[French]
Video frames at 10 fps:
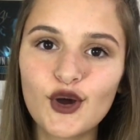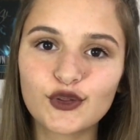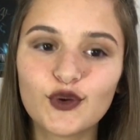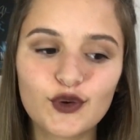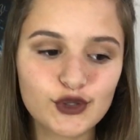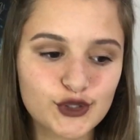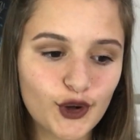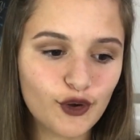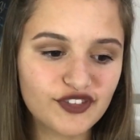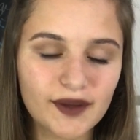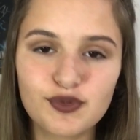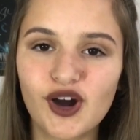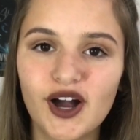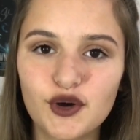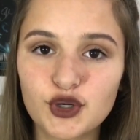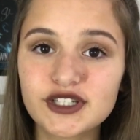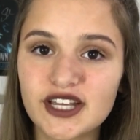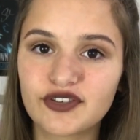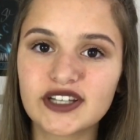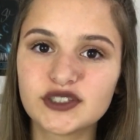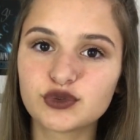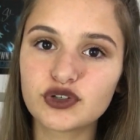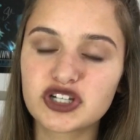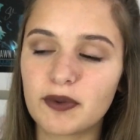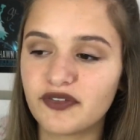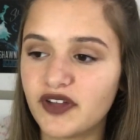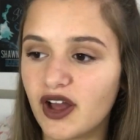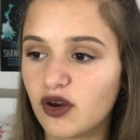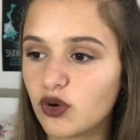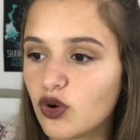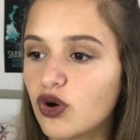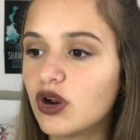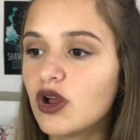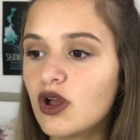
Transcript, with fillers: Donc je reviens pour un haul, ça fait assez longtemps que j'ai pas fait un haul.